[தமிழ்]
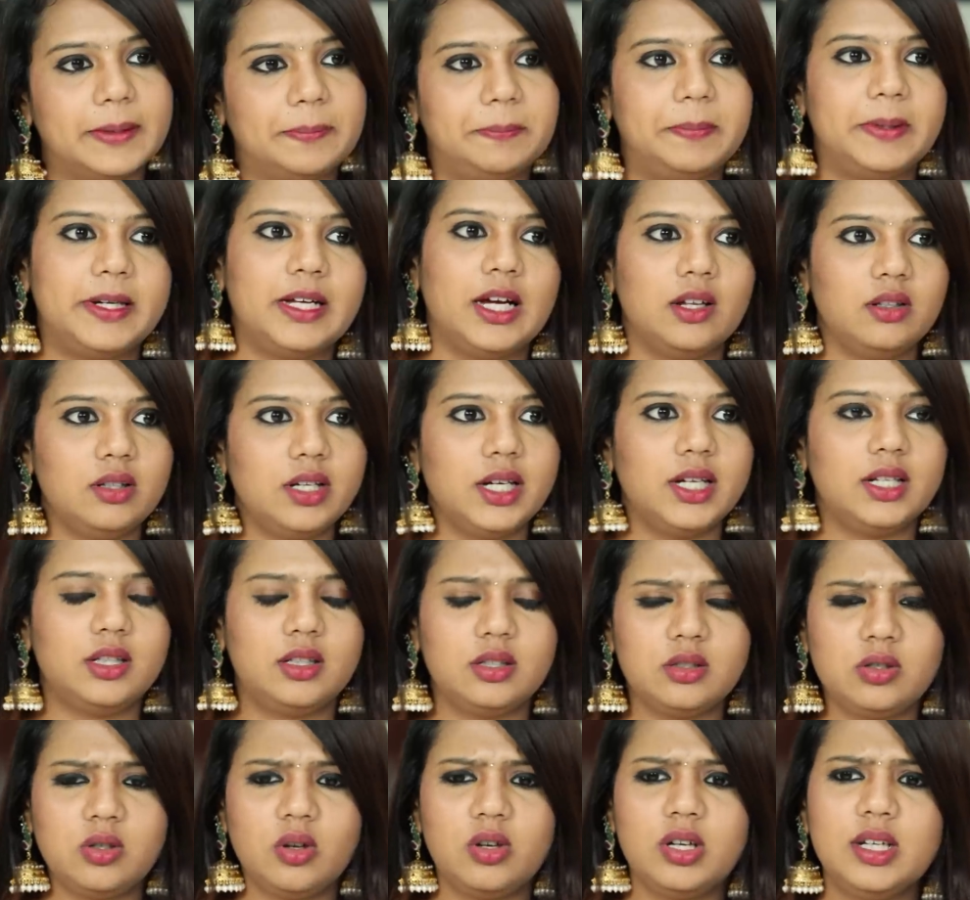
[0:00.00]
எப்படியாவது
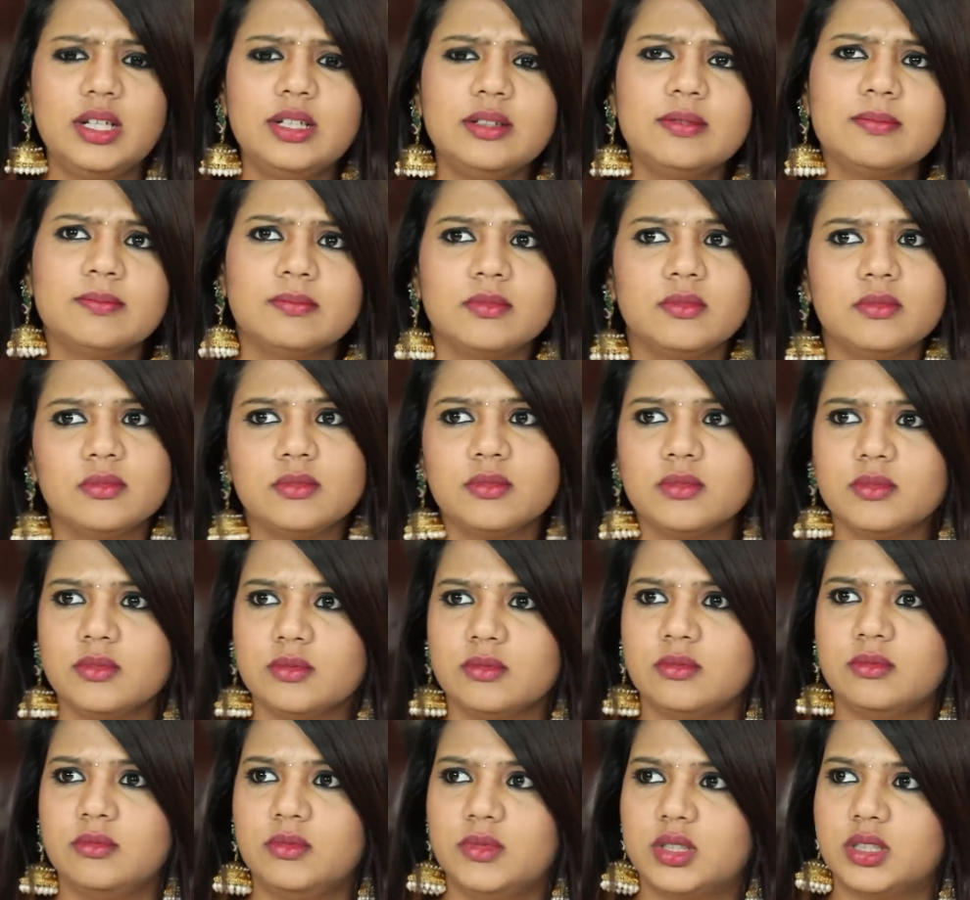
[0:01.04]
எடுத்து சொல்லி
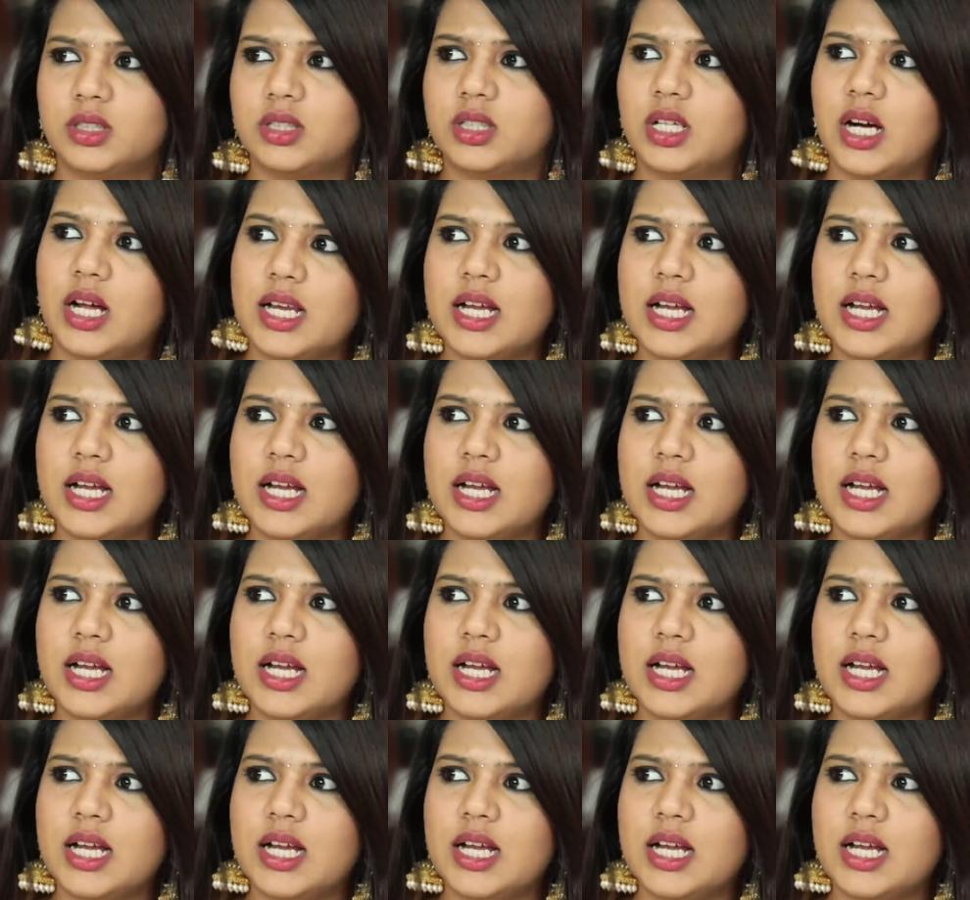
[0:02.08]
இந்த